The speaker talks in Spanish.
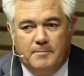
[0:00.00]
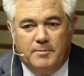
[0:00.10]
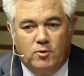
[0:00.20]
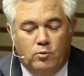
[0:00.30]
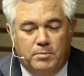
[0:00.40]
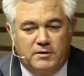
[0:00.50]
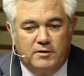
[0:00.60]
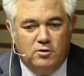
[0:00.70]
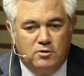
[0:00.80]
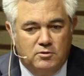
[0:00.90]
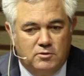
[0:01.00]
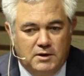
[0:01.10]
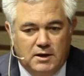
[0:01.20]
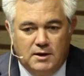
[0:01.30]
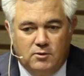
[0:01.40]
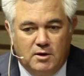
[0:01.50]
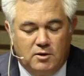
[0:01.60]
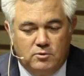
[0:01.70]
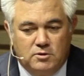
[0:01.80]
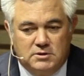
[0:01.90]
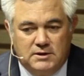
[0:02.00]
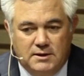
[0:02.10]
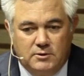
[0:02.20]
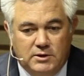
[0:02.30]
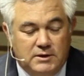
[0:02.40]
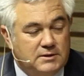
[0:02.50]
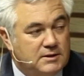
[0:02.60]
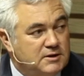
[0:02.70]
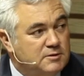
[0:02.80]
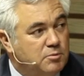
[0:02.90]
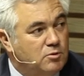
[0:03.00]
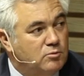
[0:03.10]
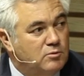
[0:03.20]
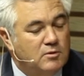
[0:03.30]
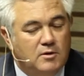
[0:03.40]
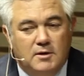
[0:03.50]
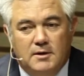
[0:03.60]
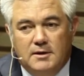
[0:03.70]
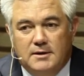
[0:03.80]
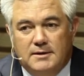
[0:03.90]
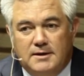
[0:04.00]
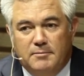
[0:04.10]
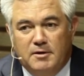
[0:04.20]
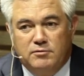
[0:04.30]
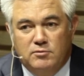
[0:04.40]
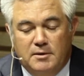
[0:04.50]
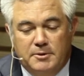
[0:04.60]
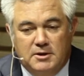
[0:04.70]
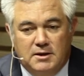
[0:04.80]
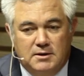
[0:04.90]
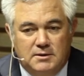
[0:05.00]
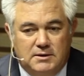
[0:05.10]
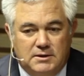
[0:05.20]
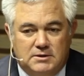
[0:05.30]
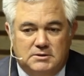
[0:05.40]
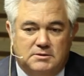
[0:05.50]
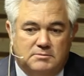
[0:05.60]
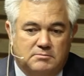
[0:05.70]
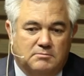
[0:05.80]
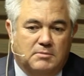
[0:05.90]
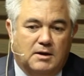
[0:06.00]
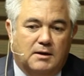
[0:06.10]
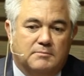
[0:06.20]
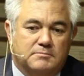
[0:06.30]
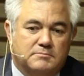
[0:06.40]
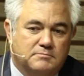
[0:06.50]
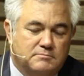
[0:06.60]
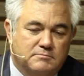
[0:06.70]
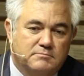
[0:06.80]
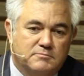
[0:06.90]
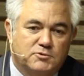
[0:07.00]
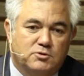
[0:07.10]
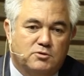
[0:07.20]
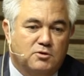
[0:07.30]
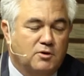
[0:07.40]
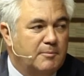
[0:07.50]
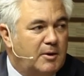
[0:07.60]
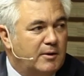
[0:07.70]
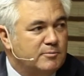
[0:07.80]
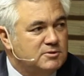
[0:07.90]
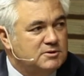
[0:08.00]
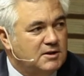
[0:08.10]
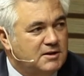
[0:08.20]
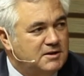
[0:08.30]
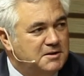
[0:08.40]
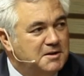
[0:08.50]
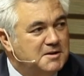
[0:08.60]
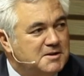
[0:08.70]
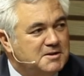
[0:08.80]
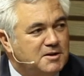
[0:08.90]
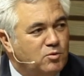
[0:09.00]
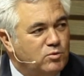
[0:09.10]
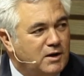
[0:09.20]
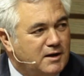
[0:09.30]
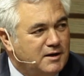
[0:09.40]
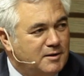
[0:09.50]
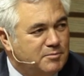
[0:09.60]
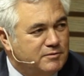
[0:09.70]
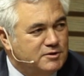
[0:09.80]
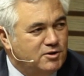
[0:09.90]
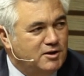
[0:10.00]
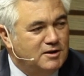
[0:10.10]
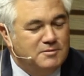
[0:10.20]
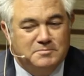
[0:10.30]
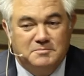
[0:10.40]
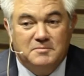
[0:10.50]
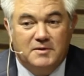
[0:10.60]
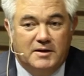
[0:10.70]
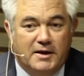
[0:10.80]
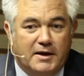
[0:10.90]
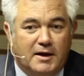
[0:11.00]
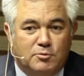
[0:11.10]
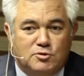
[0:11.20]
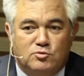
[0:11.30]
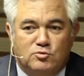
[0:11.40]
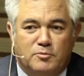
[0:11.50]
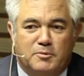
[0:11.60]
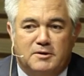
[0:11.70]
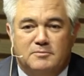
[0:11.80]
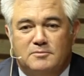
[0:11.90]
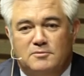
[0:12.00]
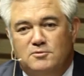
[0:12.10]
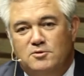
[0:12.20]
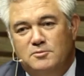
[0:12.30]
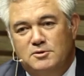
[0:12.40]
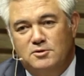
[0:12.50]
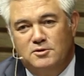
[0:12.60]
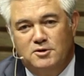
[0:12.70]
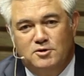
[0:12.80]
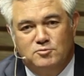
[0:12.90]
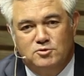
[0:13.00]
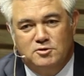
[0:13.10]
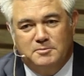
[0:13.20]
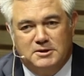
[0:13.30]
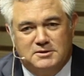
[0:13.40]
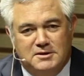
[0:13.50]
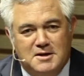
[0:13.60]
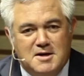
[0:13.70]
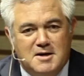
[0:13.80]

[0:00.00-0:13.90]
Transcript: preocupación o en, la, o en la, curiosidad o en el interés por un tema fundamental que es la, nosotros lo llamábamos desde aquí, segunda carrera profesional y ella le ha puesto un nombre, como es lógico, mucho más